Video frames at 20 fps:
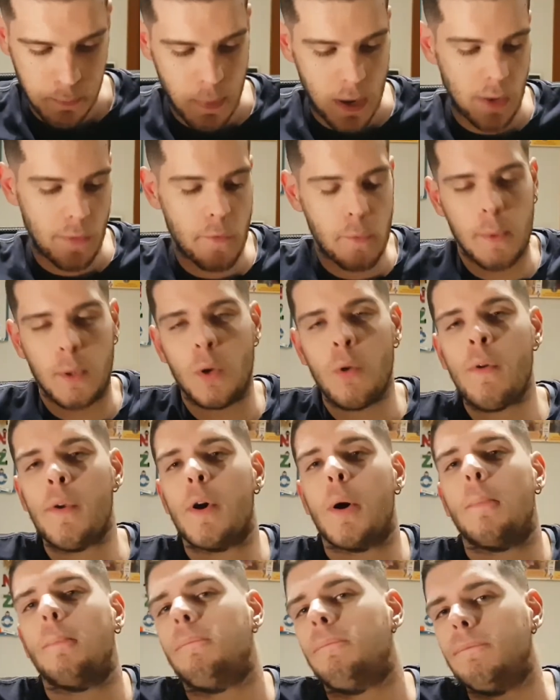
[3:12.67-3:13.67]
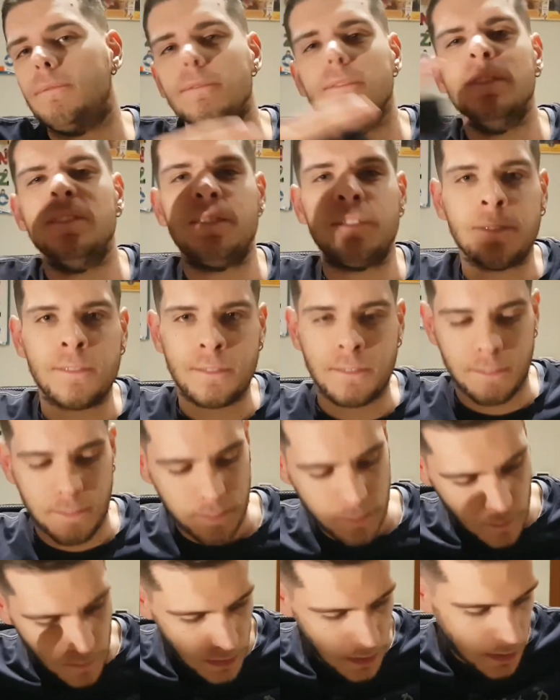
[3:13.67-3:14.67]
a Spider-Man Home.
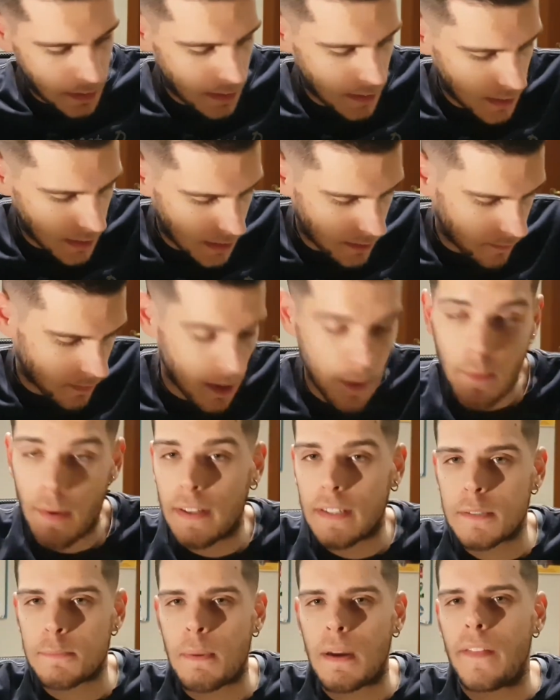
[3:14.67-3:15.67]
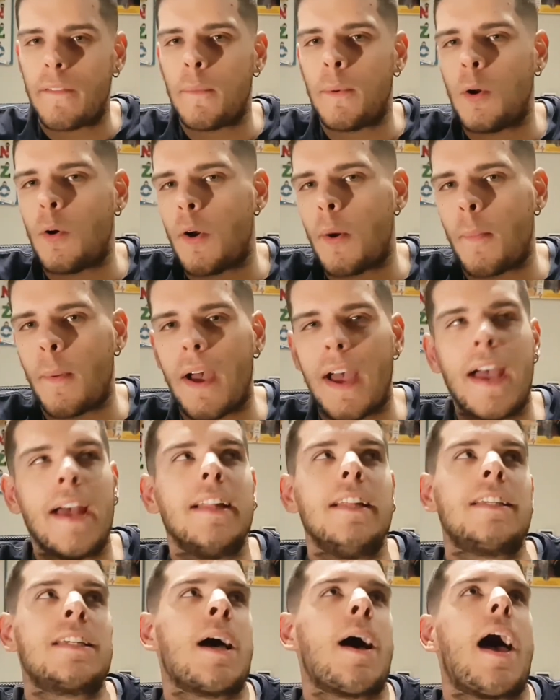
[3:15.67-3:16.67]
E via, vabbè, Spider-Man Home
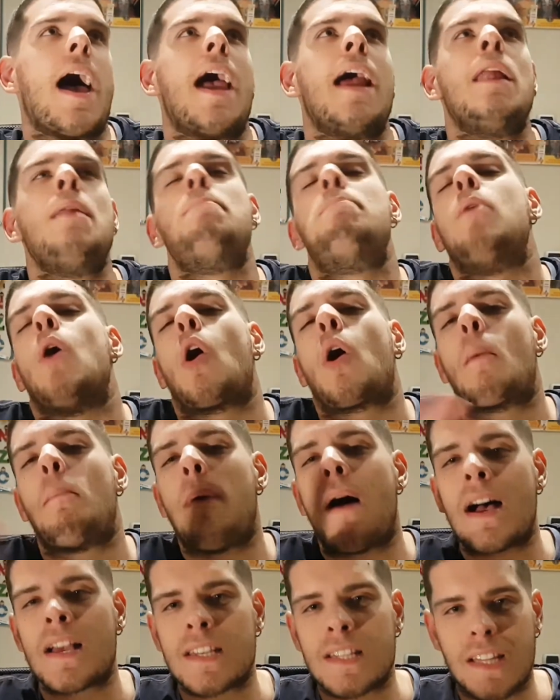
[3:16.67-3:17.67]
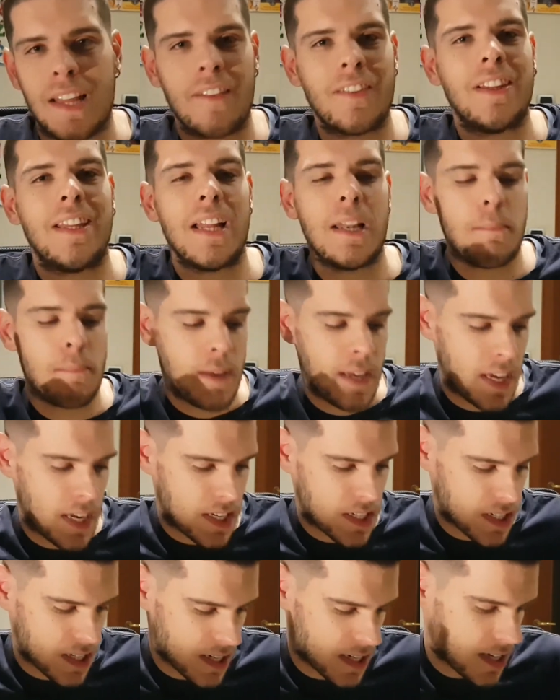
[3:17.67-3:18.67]
è, diciamo, è, il blockbuster del
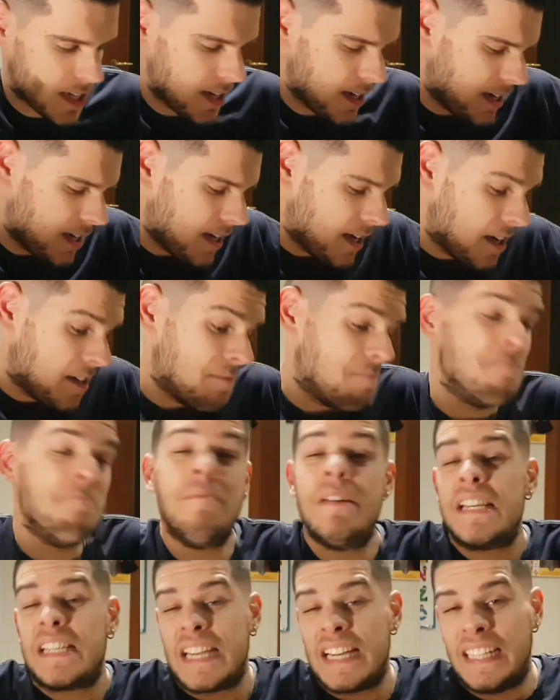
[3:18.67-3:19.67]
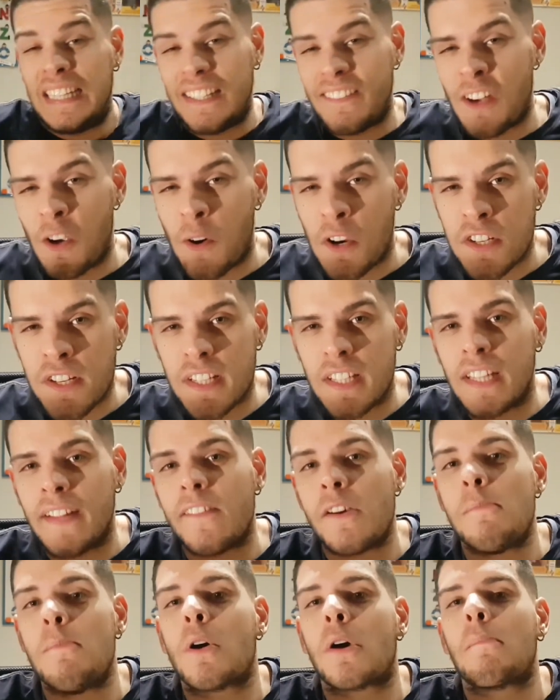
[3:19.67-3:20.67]
mese. Mi sentirei quasi di
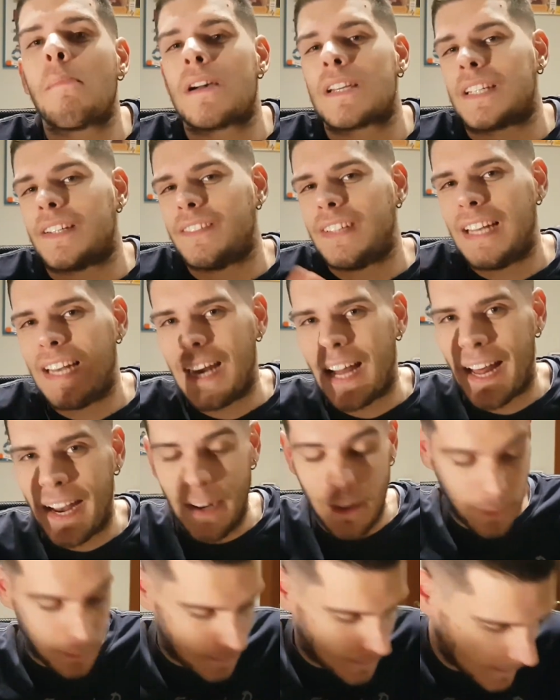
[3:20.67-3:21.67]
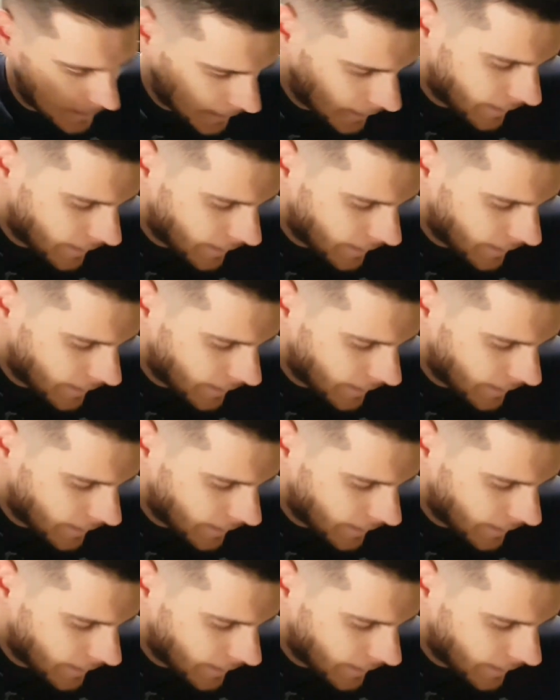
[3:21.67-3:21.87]
dire il blockbuster dell'anno.